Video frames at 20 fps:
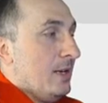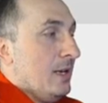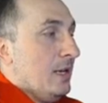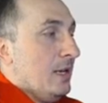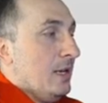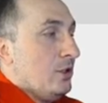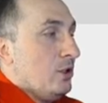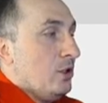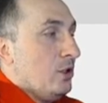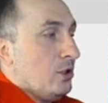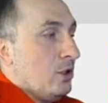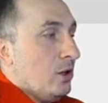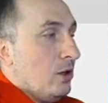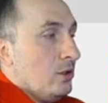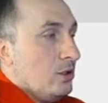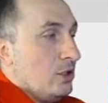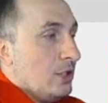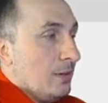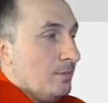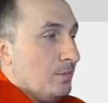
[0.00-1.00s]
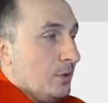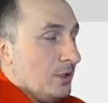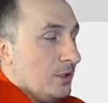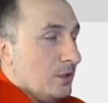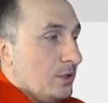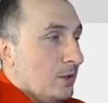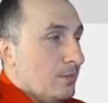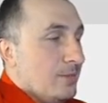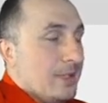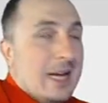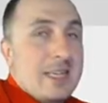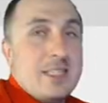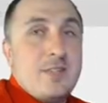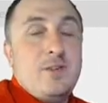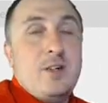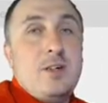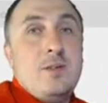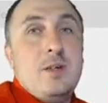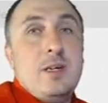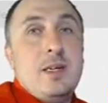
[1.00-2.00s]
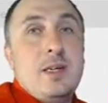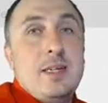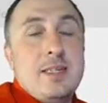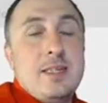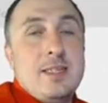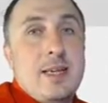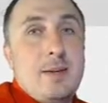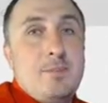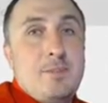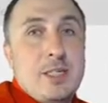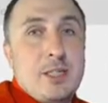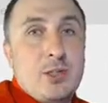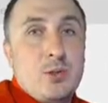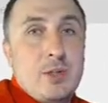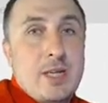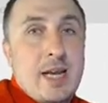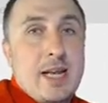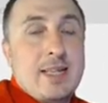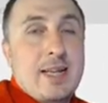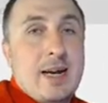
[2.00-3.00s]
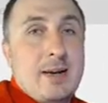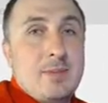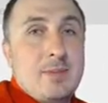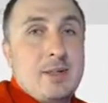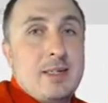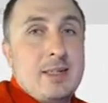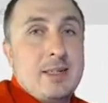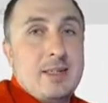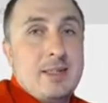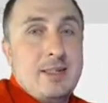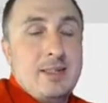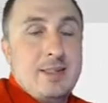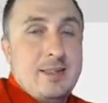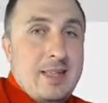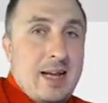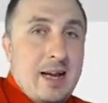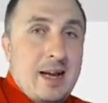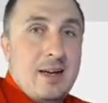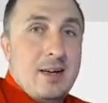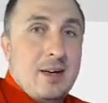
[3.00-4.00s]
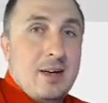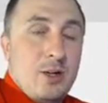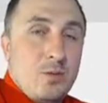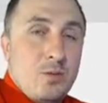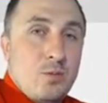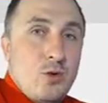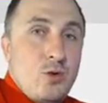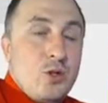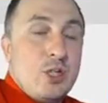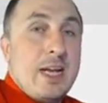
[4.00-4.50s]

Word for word: no to on się pod tą nazwą zapisuje nam na chmurze,